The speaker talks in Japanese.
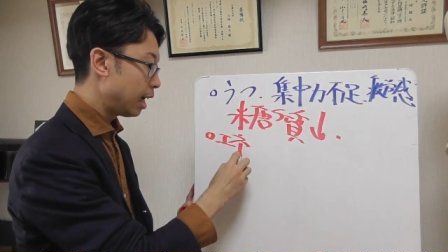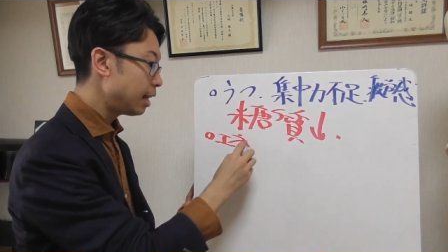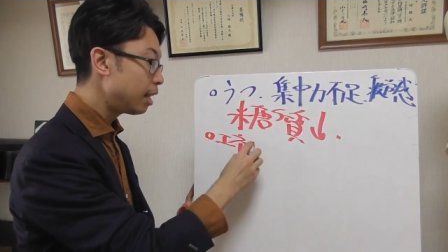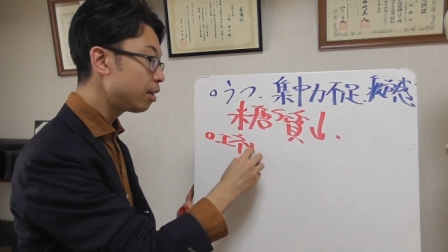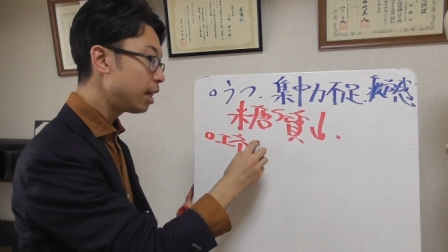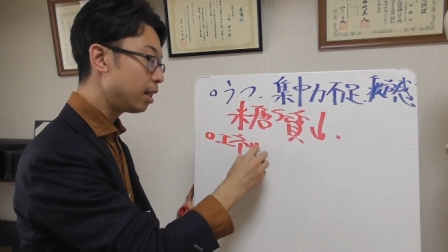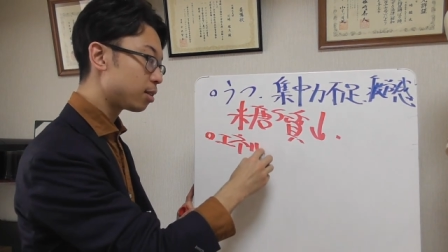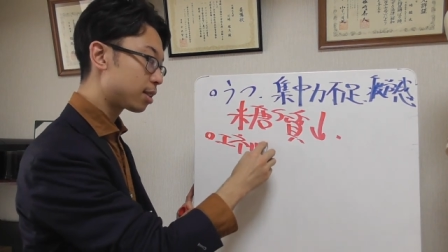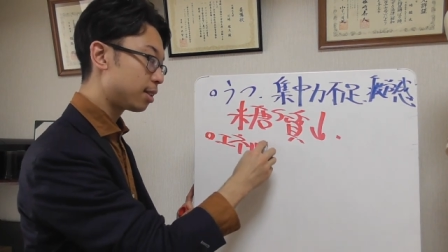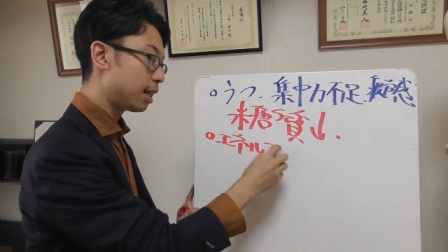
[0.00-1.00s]
エネルギー
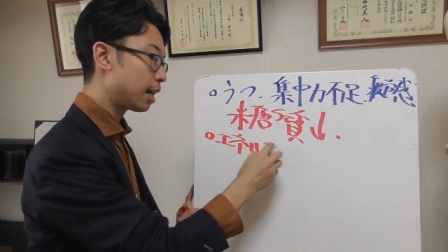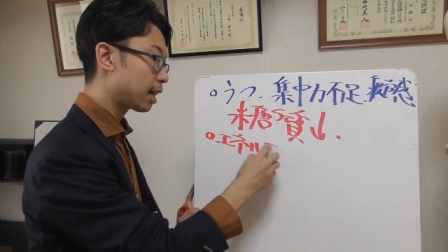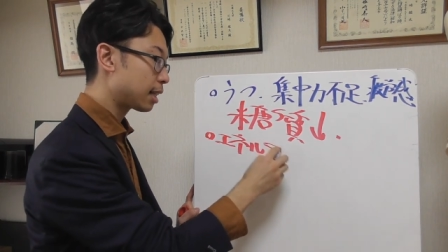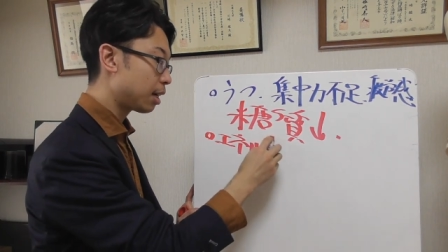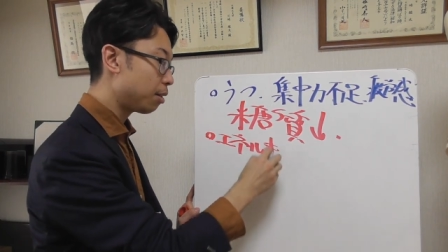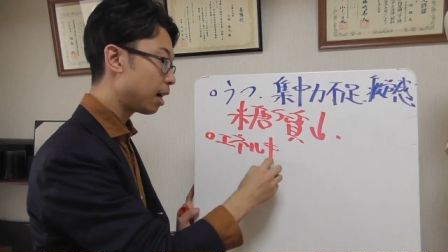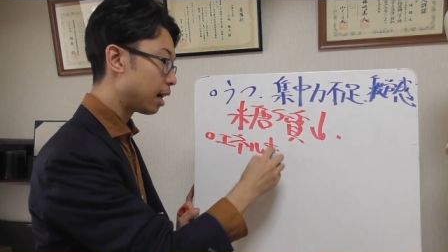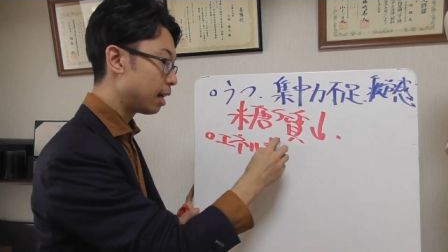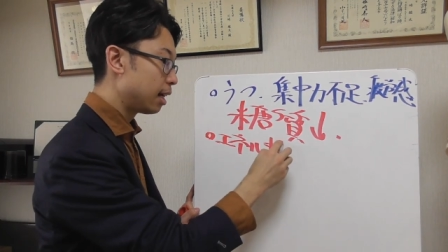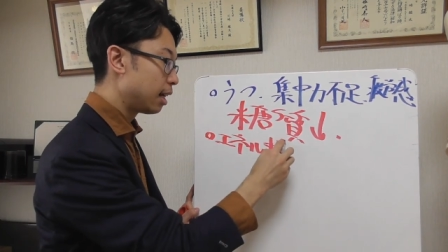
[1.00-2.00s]
の作られ方
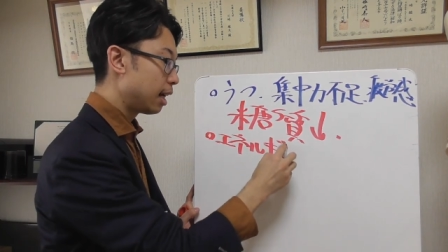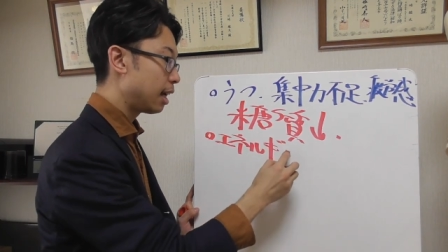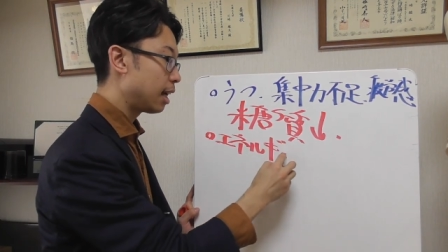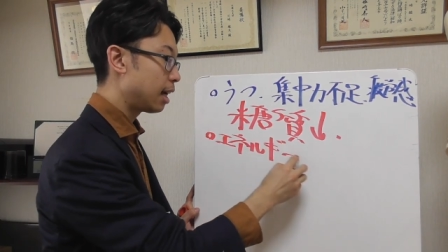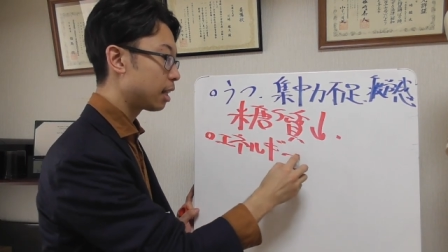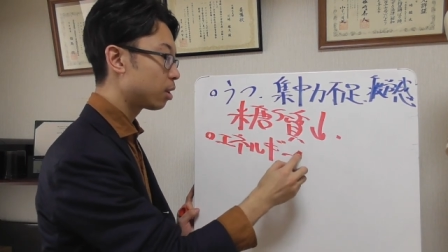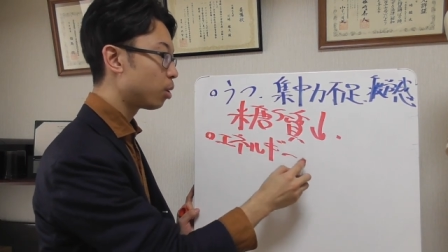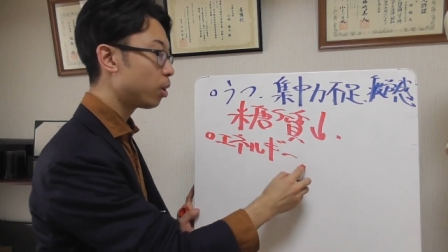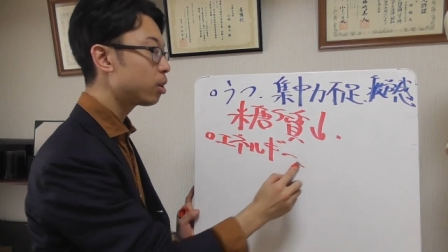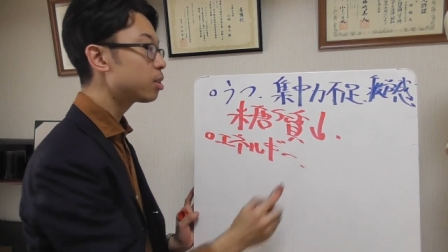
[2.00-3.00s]
は、えー、っ
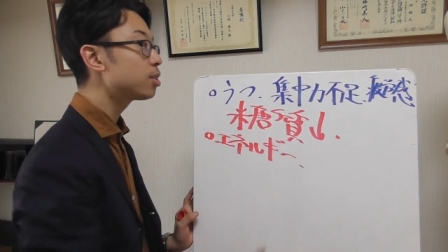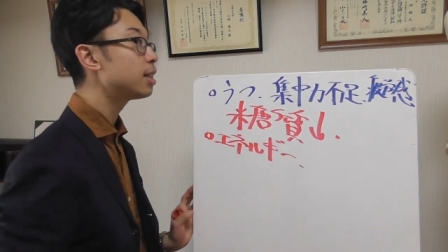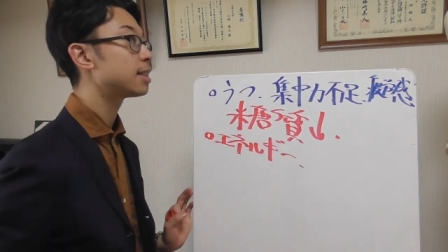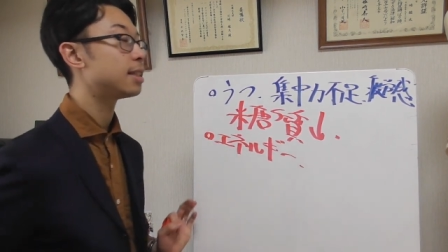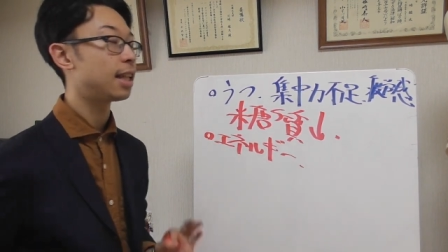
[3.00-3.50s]
とおよそです